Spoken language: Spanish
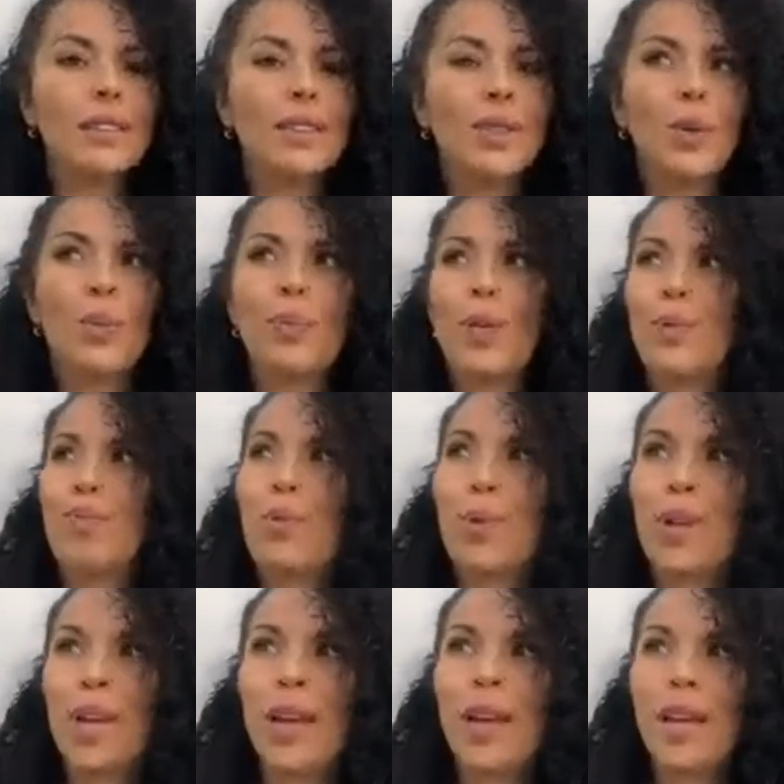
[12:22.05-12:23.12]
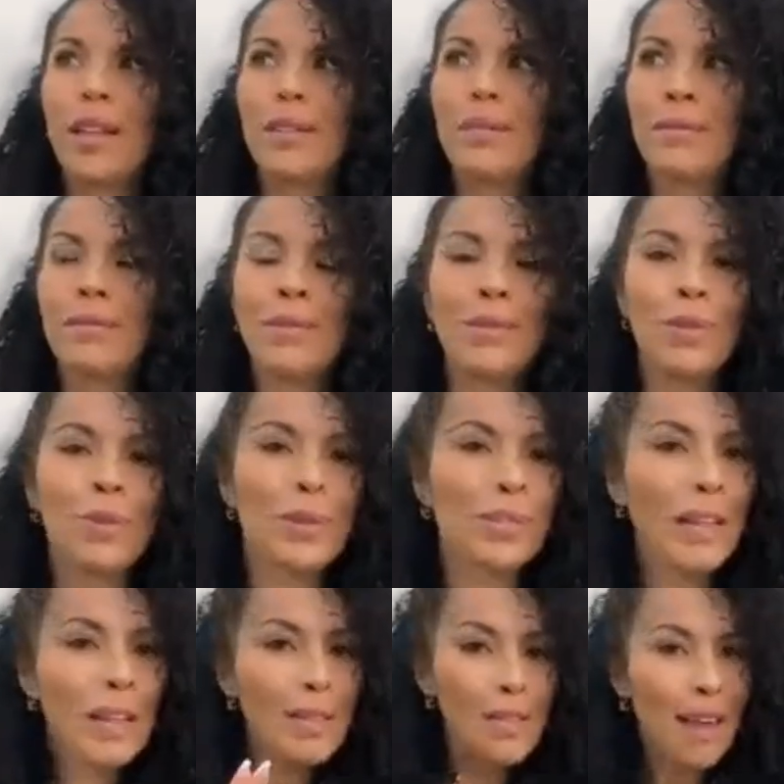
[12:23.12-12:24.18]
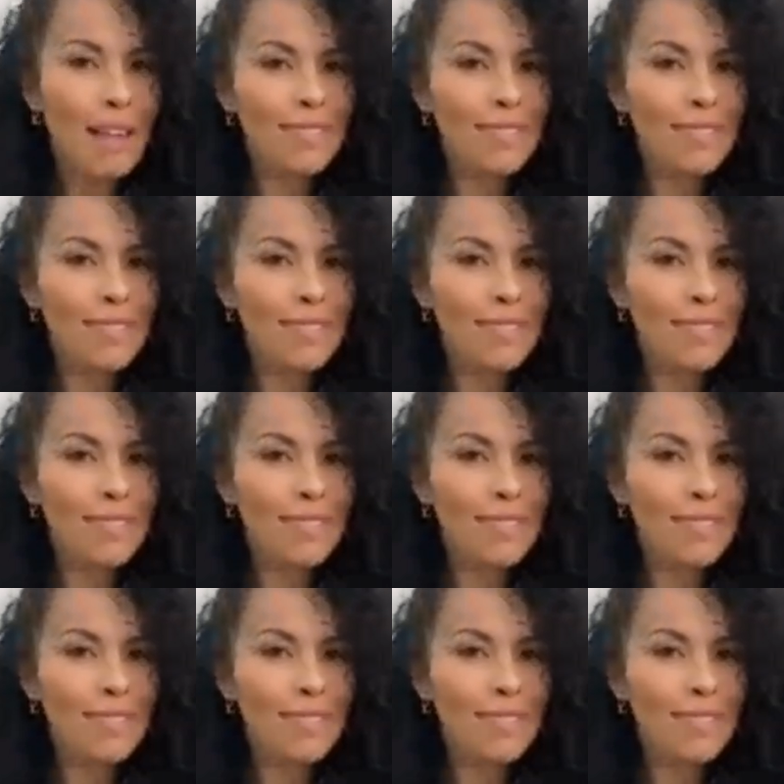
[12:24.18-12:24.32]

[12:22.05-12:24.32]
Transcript: yo, pues porque no me interesa,